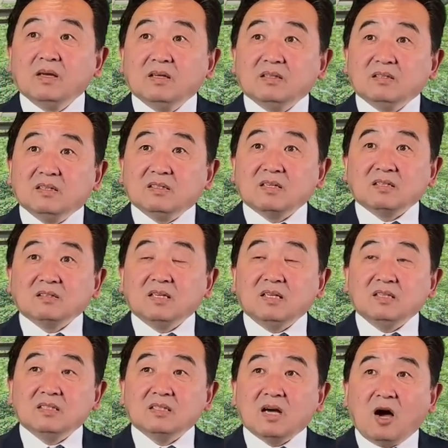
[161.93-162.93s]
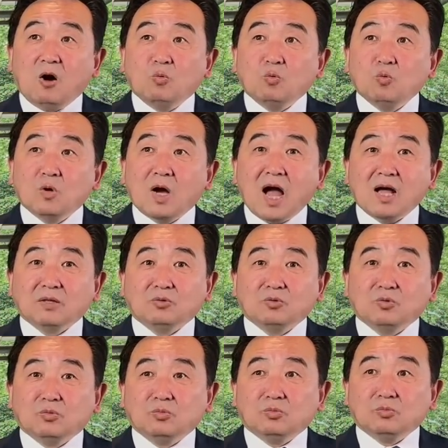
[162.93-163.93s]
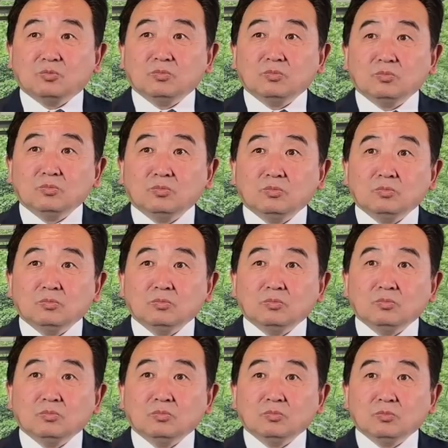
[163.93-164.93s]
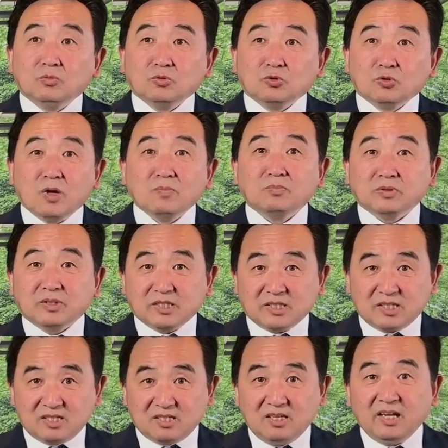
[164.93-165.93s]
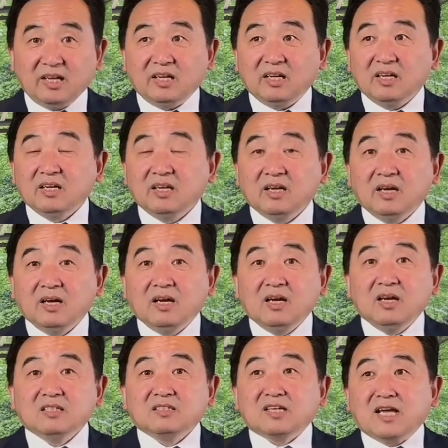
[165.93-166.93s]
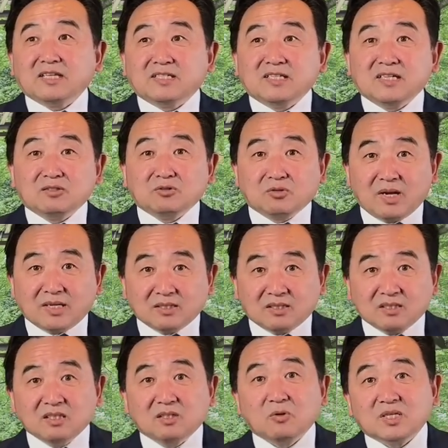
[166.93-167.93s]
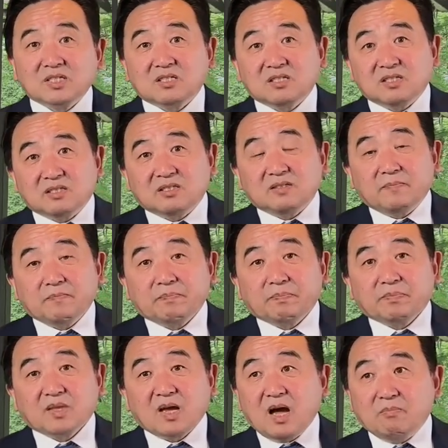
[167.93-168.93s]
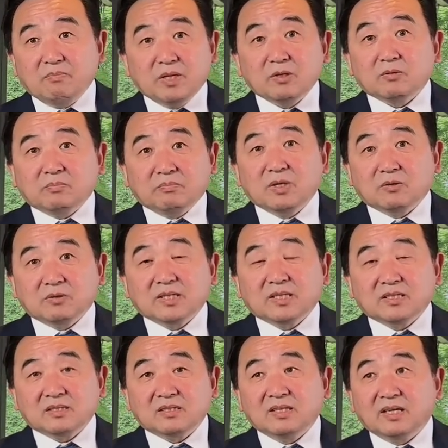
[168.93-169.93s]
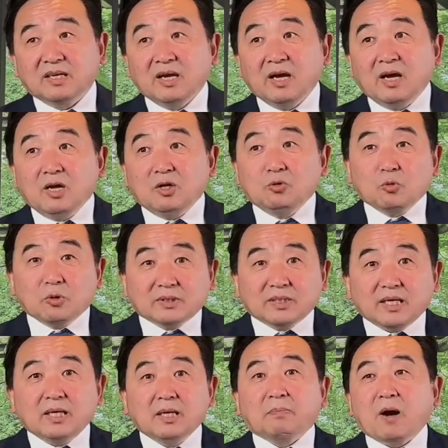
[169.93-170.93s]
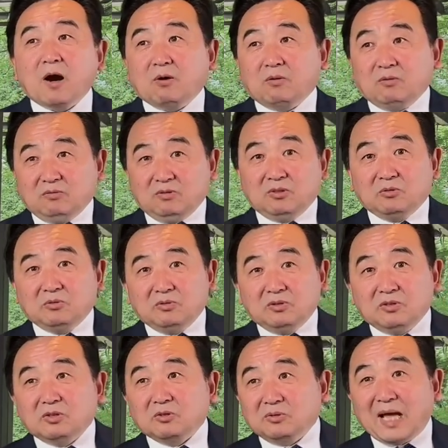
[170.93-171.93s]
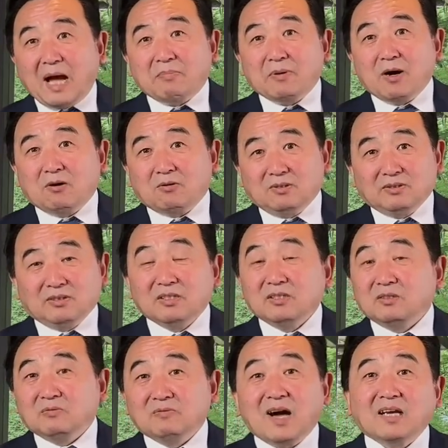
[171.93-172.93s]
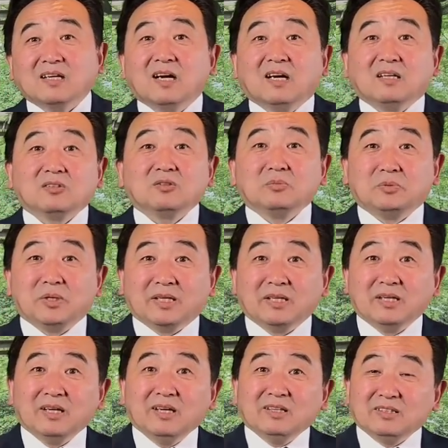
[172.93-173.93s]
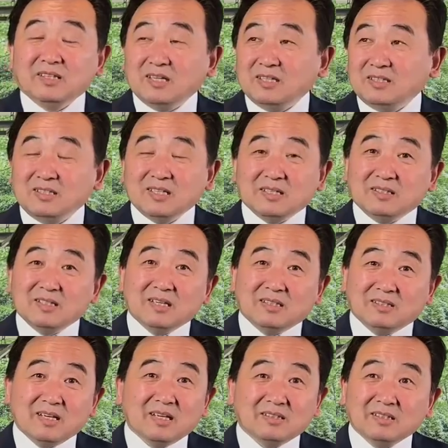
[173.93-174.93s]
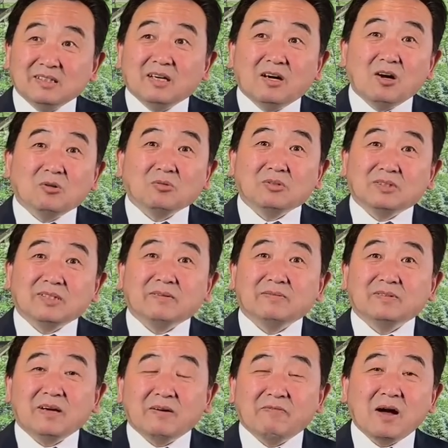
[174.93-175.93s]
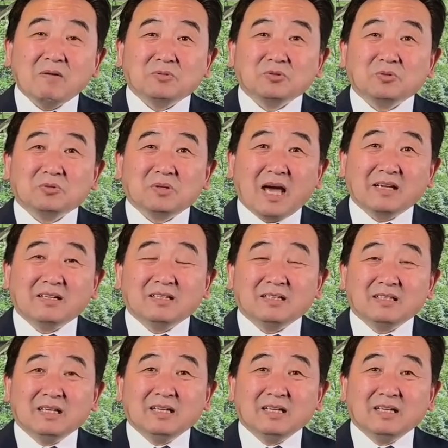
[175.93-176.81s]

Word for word: 德桑迪斯毫无撼动川普的实力，展现出来的客观事实，啊，没有没有这个实力。如果第一炮就就哑炮了，那就完了，对不对？那那那那你后头他他放不出来了，